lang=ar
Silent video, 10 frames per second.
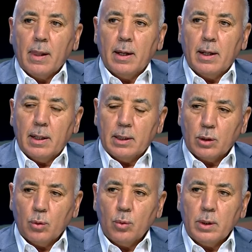آه
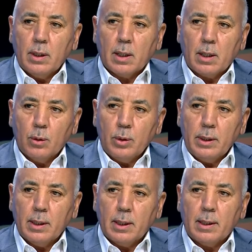جوية
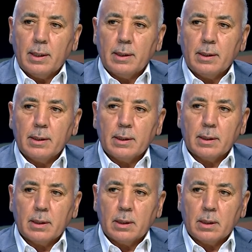قوية
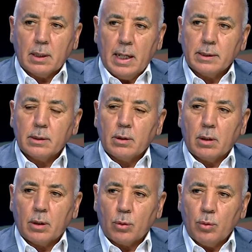لقاعدة
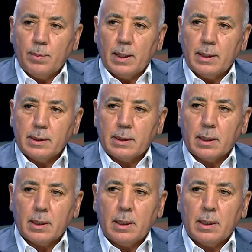الخروبة التي
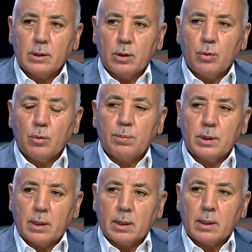تقع جنوب
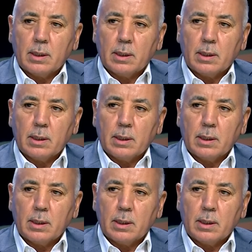شرق